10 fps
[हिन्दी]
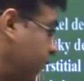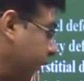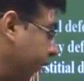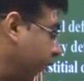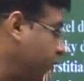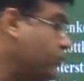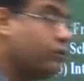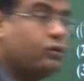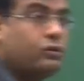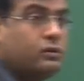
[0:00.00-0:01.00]
सेट टू
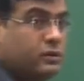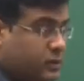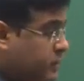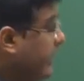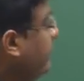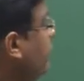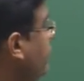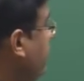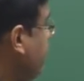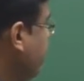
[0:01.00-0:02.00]
शो सेट टू
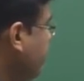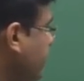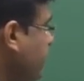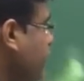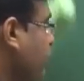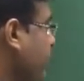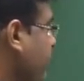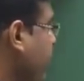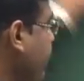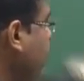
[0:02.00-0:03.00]
पजेस जो भी
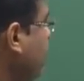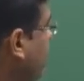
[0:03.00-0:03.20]
वर्ड यूज़